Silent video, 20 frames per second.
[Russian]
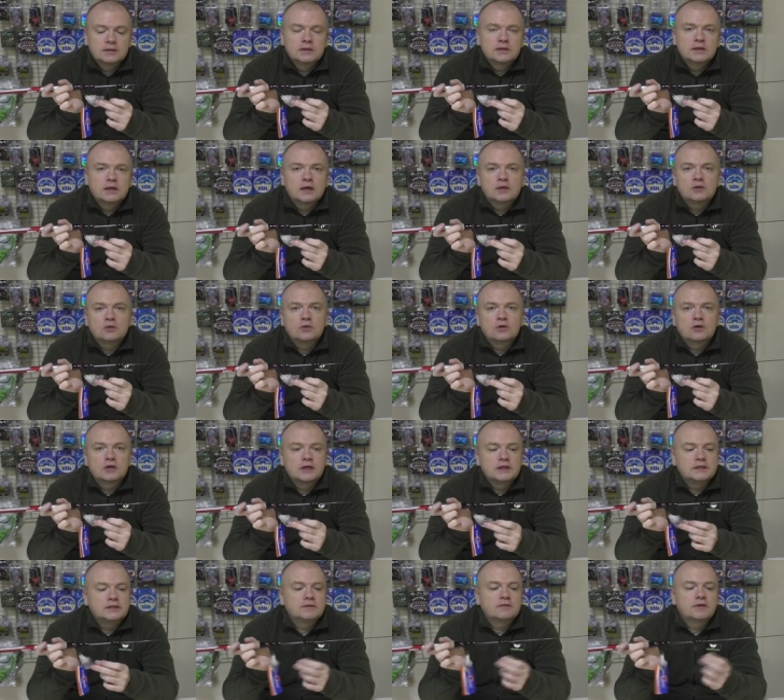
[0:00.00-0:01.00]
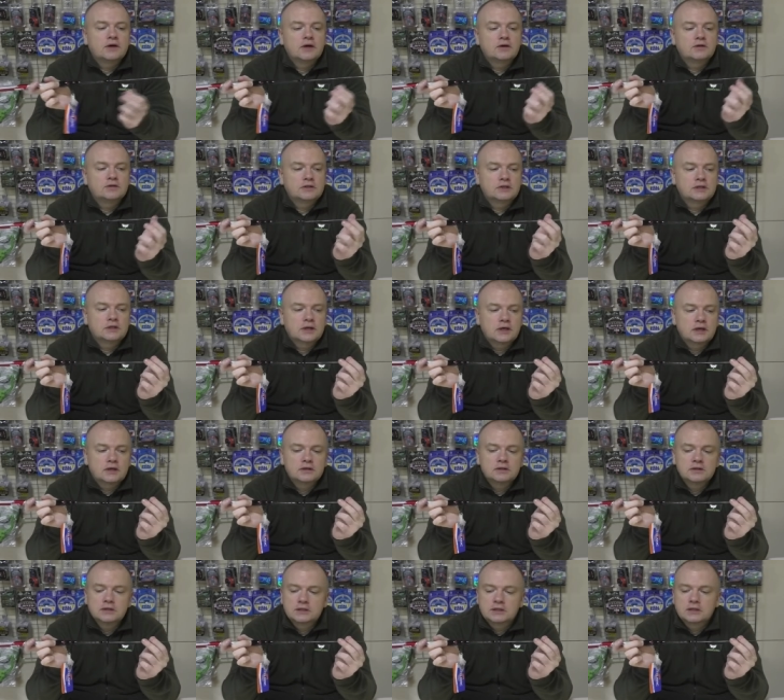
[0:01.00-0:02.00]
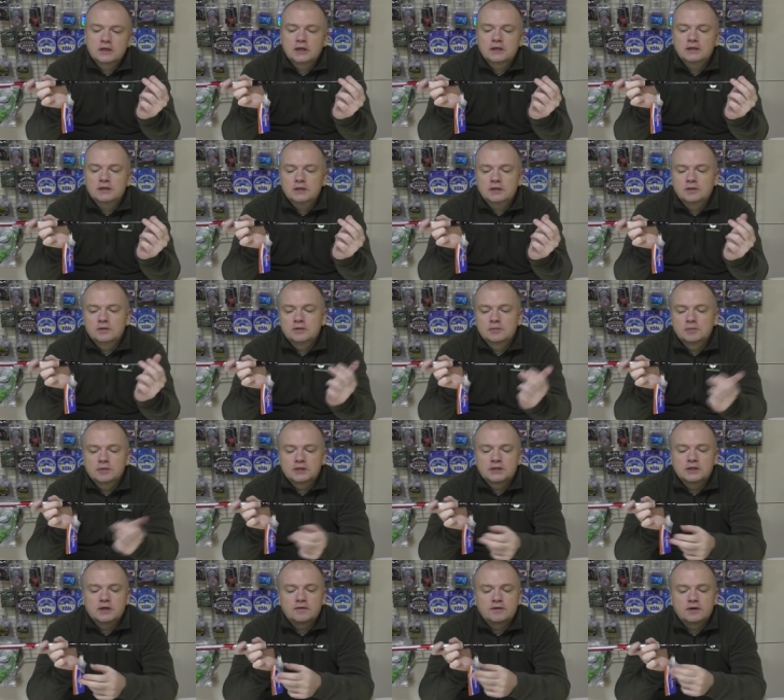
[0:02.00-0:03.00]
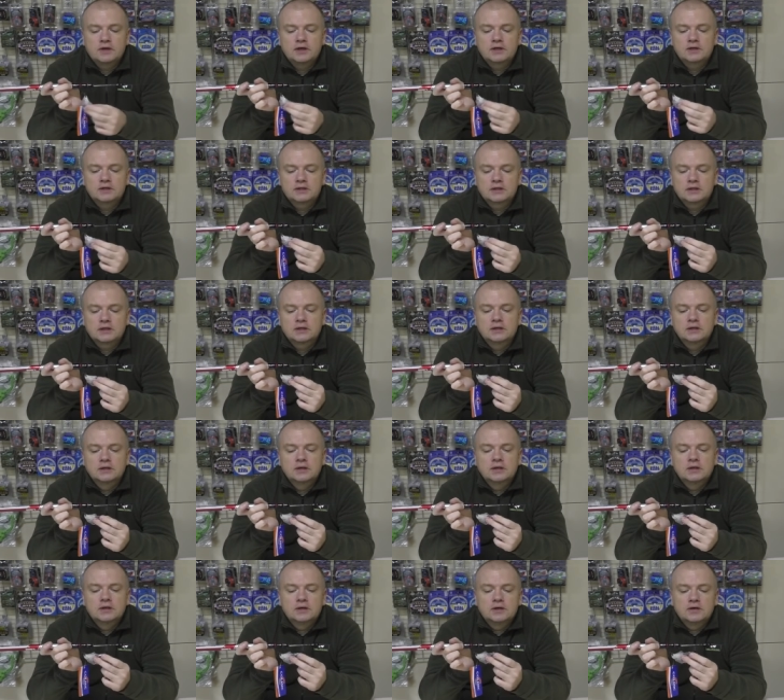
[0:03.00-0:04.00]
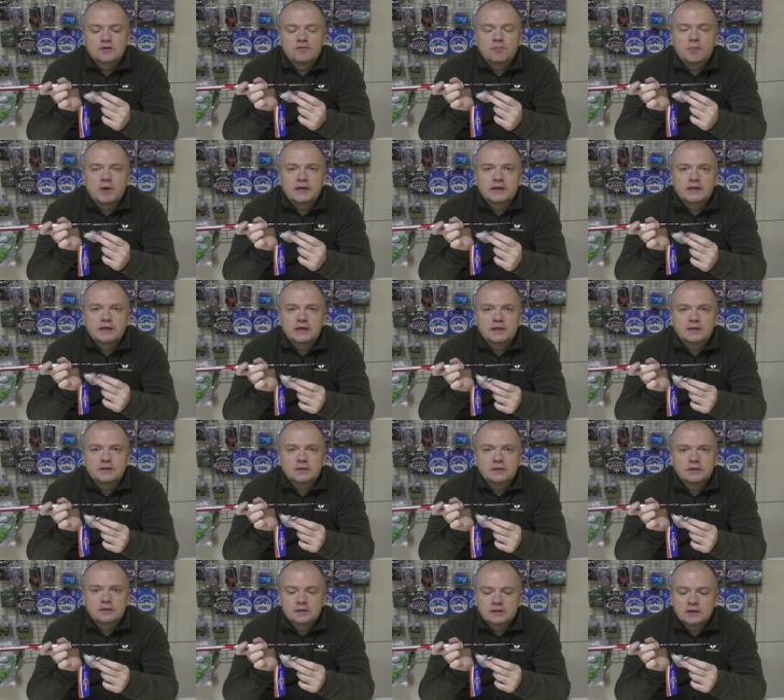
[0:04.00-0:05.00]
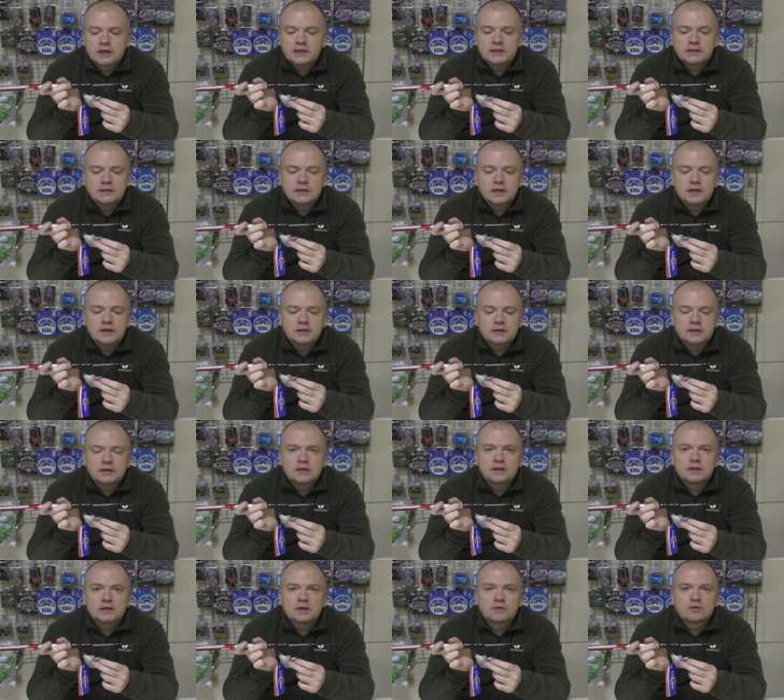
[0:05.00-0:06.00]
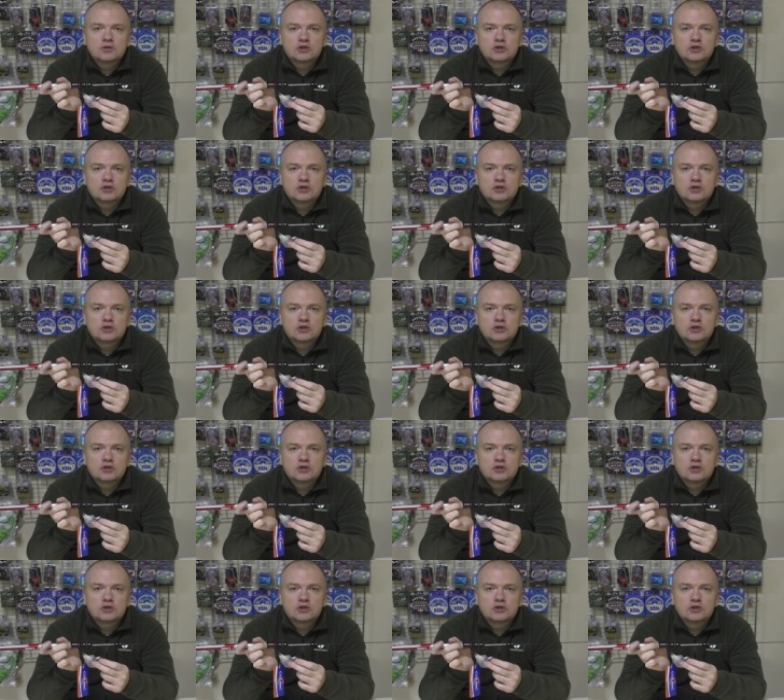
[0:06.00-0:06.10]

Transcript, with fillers: которые одеваются на хлыст, они поставляются в пакете отдельно для того,